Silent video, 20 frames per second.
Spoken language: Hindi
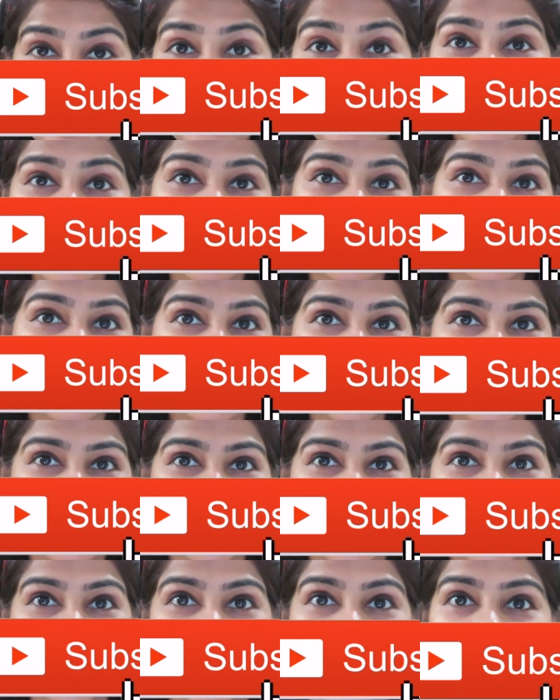पिंक कलर
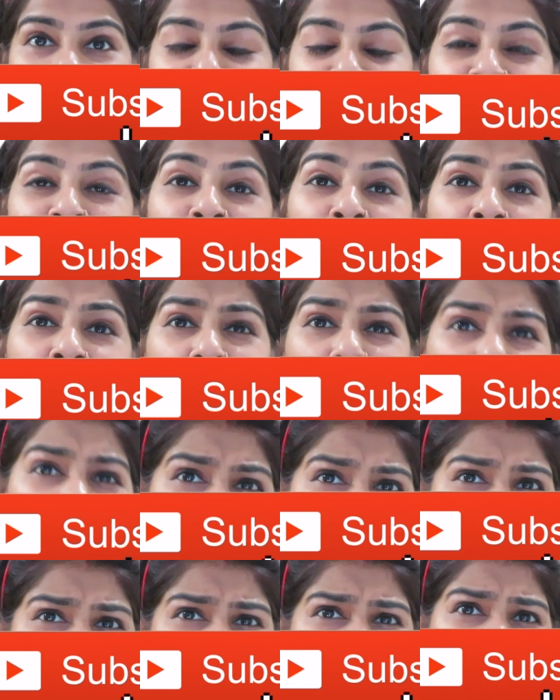शेड आए
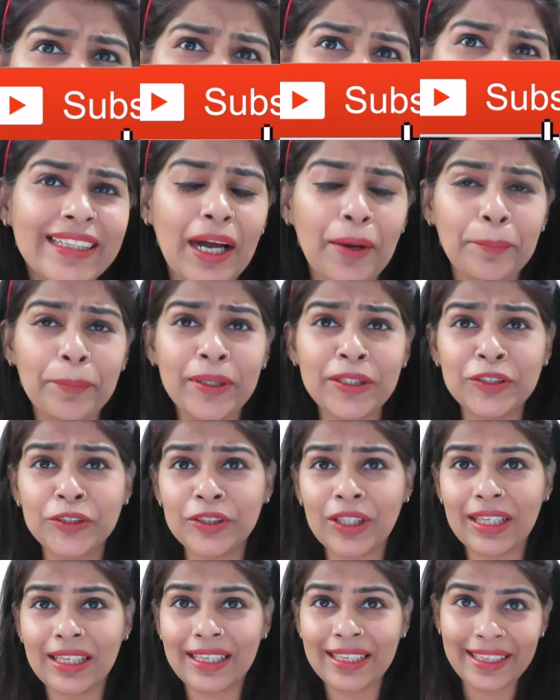और साथ ही आपके
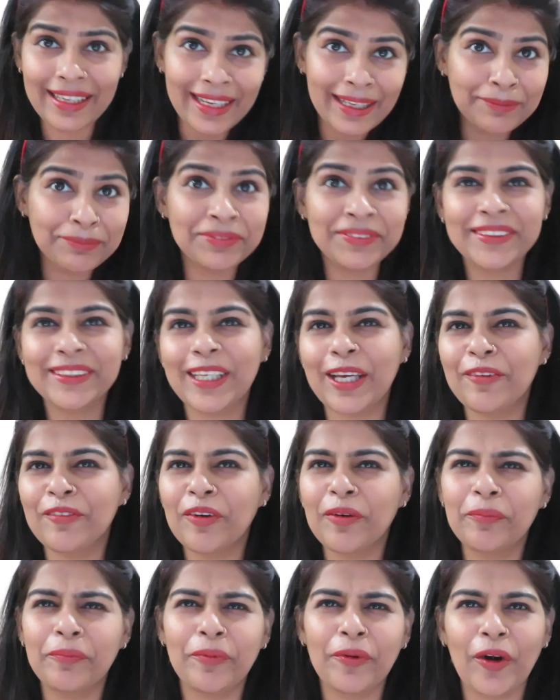जो लिप्स हैं
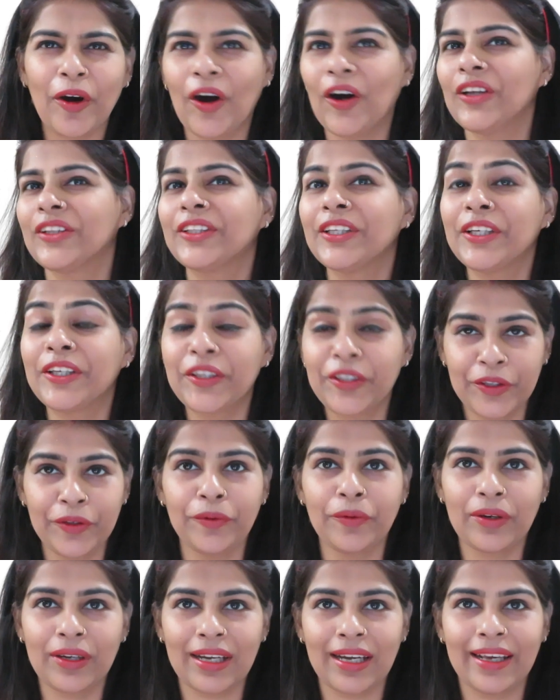वो बहुत ही
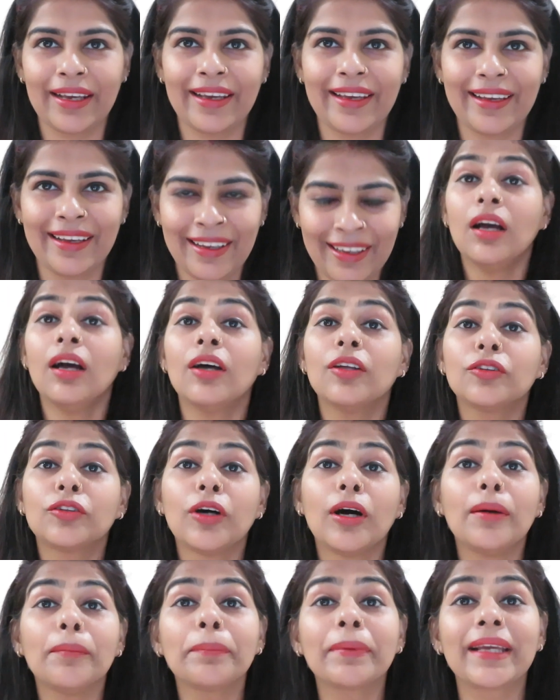क्यूट लगे
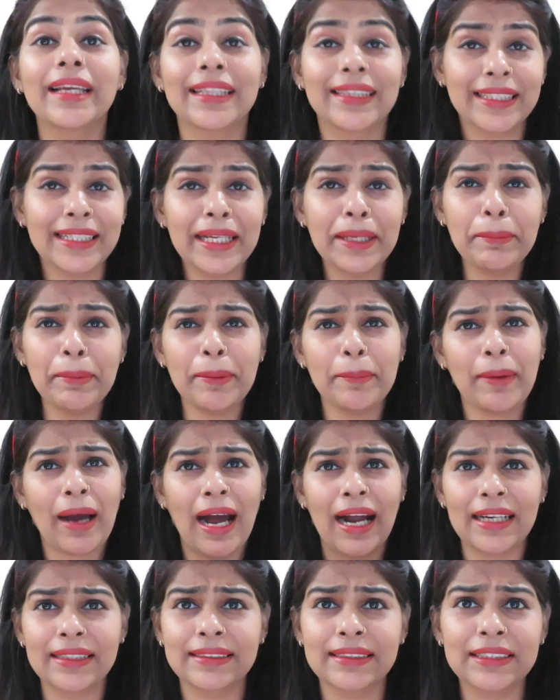तो हम कितनी भी
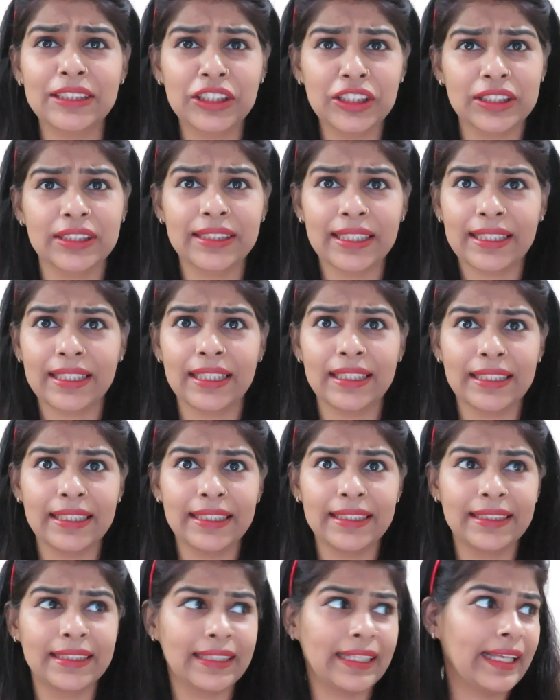बाहर से चीज़ें
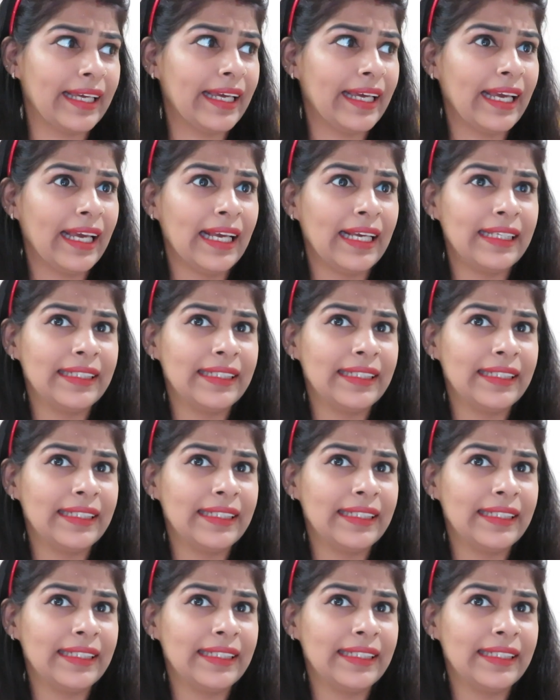खरीद ले